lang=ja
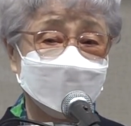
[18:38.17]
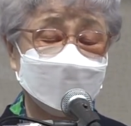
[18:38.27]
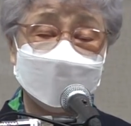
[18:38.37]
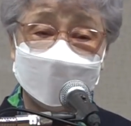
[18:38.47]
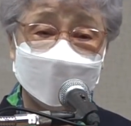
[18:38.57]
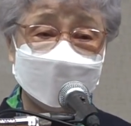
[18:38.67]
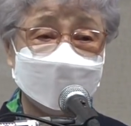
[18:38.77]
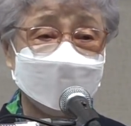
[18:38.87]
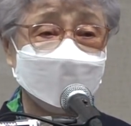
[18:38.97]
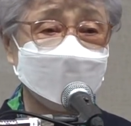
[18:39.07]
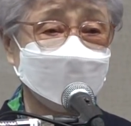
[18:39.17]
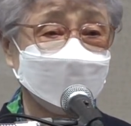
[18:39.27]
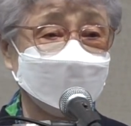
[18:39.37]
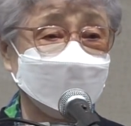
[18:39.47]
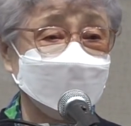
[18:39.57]
誰も信じるこ
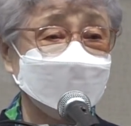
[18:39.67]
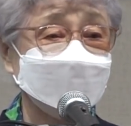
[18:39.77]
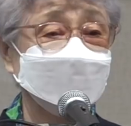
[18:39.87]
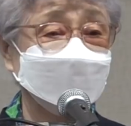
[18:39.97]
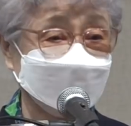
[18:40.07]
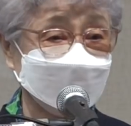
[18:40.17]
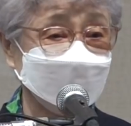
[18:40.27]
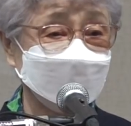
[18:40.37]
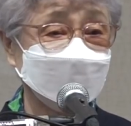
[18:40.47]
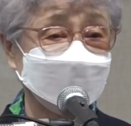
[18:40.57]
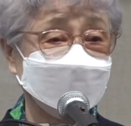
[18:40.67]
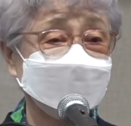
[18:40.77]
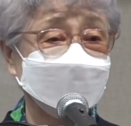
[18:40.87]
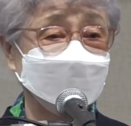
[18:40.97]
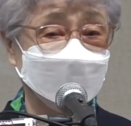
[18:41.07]
とができませんでしたその時
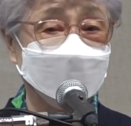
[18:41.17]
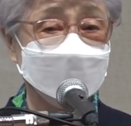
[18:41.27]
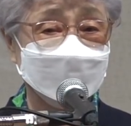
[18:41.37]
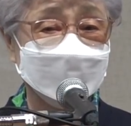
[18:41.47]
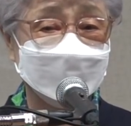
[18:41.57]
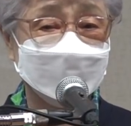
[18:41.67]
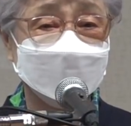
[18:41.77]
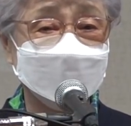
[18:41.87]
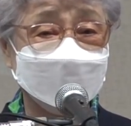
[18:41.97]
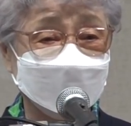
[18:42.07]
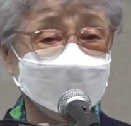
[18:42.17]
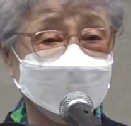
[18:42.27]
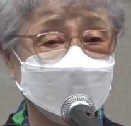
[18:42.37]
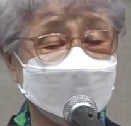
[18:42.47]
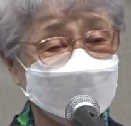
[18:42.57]
でさえも今
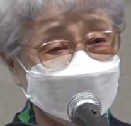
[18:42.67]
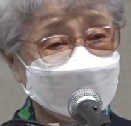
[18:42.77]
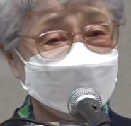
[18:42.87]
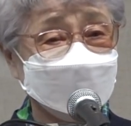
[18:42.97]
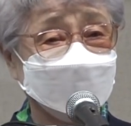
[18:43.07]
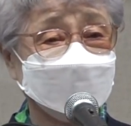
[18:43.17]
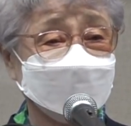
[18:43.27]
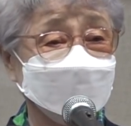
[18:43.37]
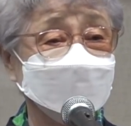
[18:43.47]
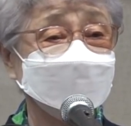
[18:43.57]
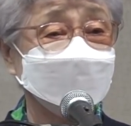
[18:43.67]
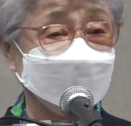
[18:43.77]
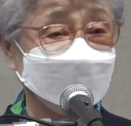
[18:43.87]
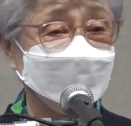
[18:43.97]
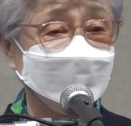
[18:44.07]
も本当だったんだろうかと思うぐ
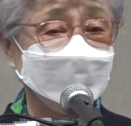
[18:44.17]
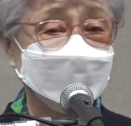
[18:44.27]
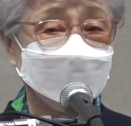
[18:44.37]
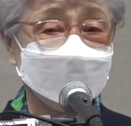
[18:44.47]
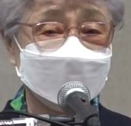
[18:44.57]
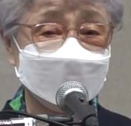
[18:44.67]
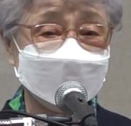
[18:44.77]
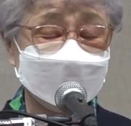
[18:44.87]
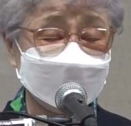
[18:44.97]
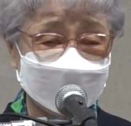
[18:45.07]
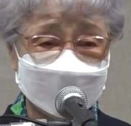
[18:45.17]
らいこんな